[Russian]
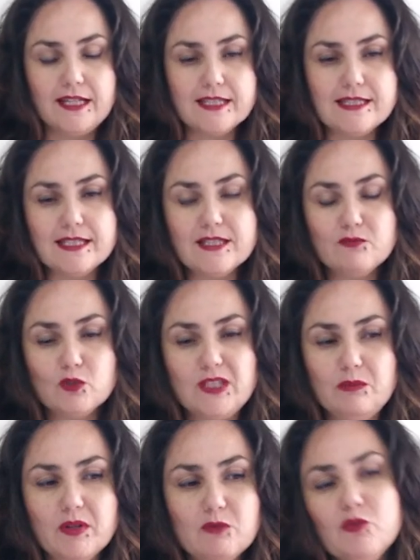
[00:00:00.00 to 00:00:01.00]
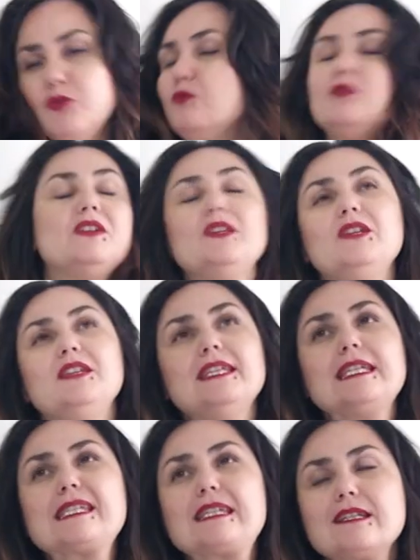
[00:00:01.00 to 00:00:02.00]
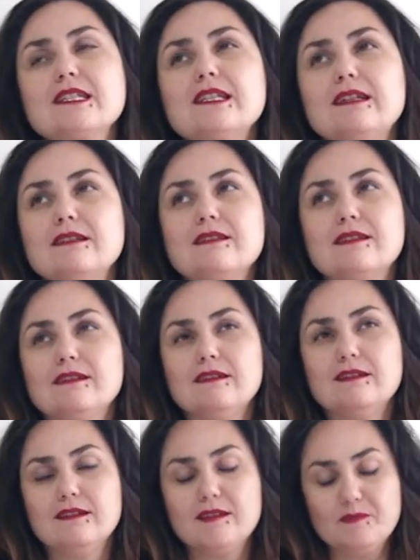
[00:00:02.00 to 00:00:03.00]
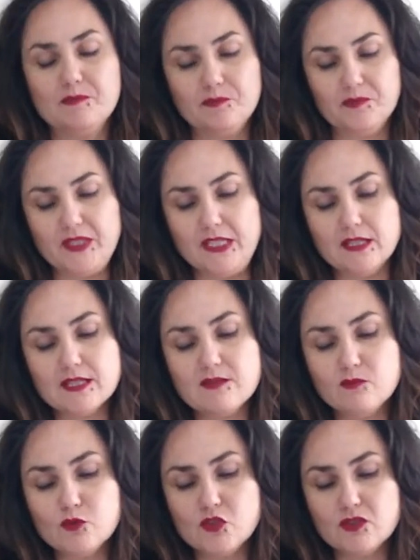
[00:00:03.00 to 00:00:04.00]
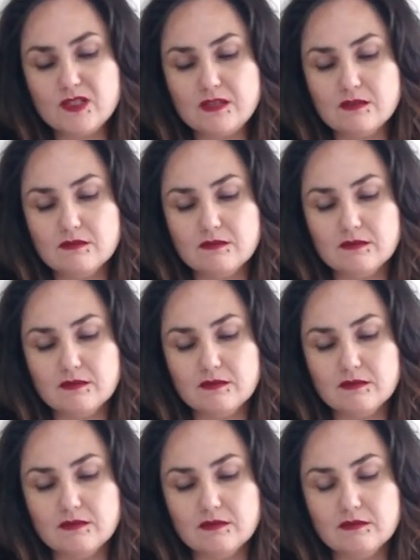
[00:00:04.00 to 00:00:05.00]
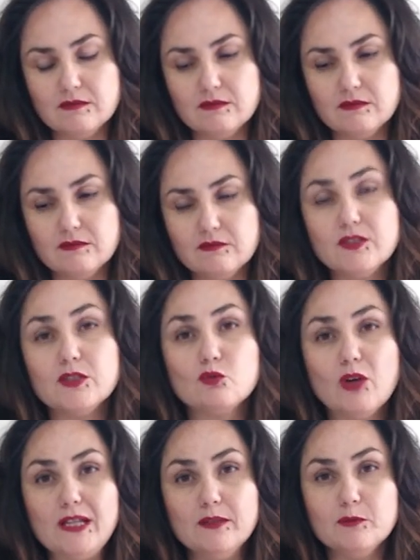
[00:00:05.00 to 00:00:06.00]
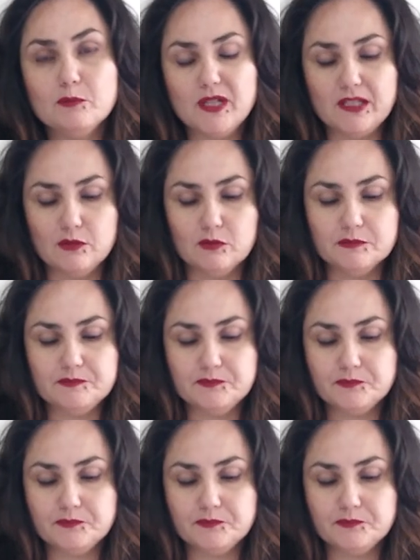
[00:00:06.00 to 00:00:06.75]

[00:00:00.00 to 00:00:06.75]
Здесь вот не могу не, не, не сказать, э, не озвучить э, ритуальную магию,